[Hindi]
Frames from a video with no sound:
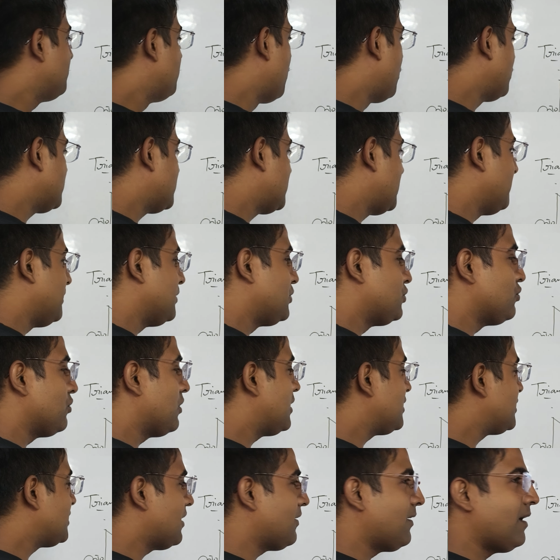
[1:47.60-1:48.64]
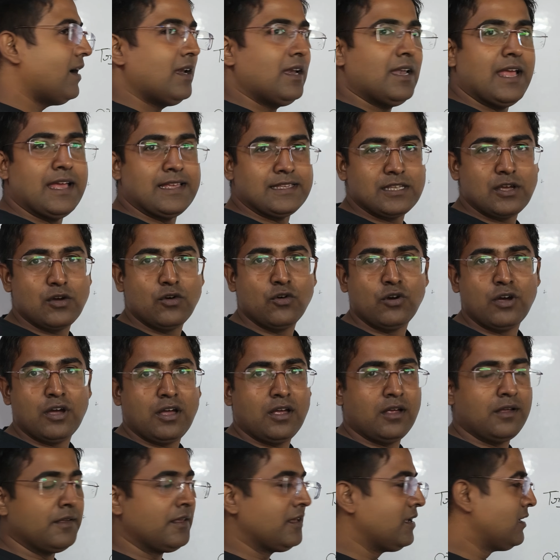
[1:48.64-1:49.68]
बहुत से बच्चों का सवाल ऐसा
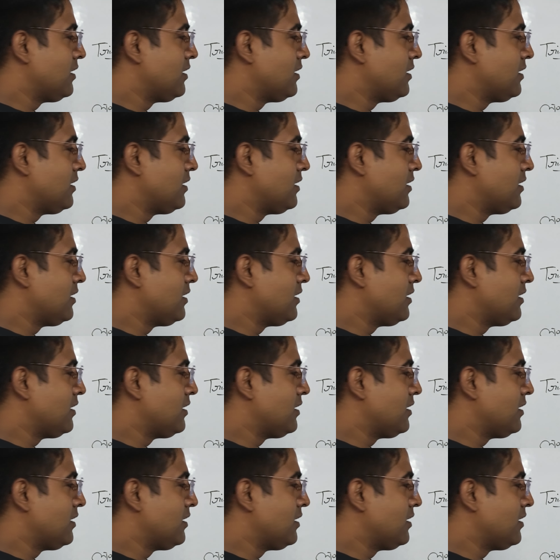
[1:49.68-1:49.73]
होगा